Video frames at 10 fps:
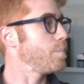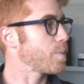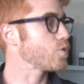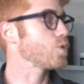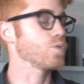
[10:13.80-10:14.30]
il
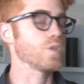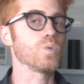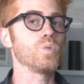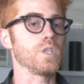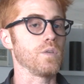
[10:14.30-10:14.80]
progetto
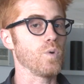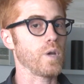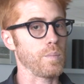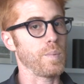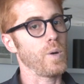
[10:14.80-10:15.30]
esecutivo
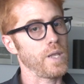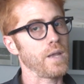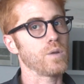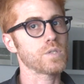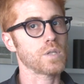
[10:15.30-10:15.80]
che poi
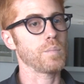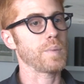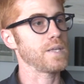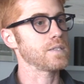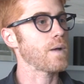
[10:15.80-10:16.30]
la nostra
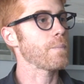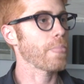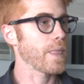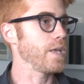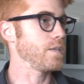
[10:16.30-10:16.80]
impresa
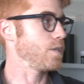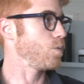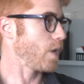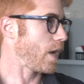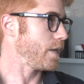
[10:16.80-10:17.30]

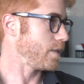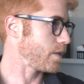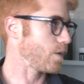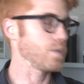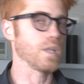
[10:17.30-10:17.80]
eseguirà
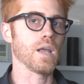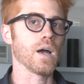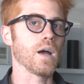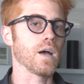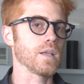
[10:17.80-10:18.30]
all'interno
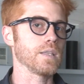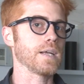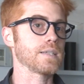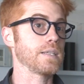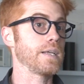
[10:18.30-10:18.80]
della,
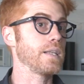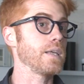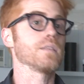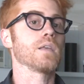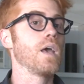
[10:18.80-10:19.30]
della casa del
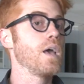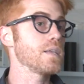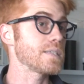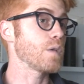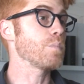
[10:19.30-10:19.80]
cliente,
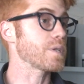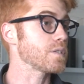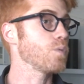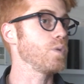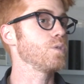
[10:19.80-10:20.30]
sempre
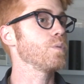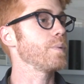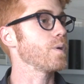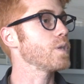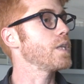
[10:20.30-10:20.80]
seguito
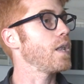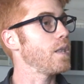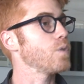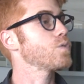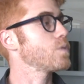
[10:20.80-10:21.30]
però
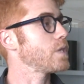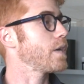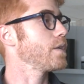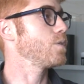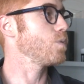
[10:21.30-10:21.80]
dal nostro
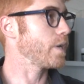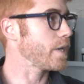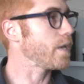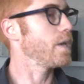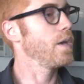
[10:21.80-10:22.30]
tecnico
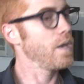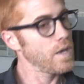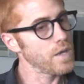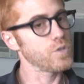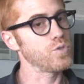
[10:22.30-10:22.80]
che
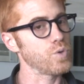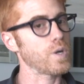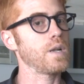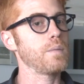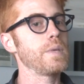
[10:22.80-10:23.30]

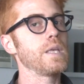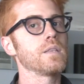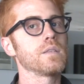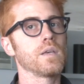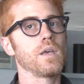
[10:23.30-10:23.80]

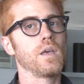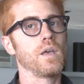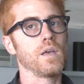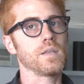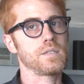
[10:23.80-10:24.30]
giornalmente
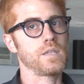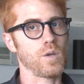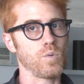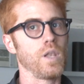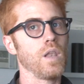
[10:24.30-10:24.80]
eh,
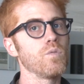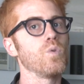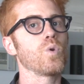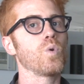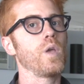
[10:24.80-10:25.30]
segue il
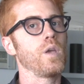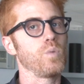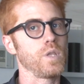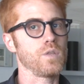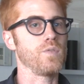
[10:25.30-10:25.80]
lavoro e
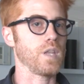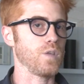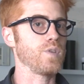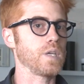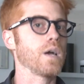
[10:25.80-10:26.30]
quindi
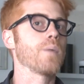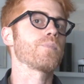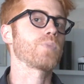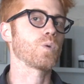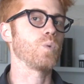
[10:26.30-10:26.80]
verifica
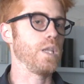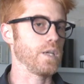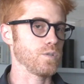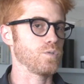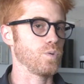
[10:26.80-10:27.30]
quelli
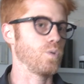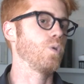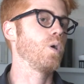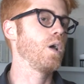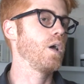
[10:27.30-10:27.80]
che
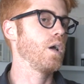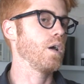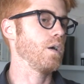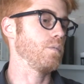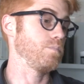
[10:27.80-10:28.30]
sono
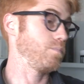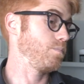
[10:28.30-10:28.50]
eh,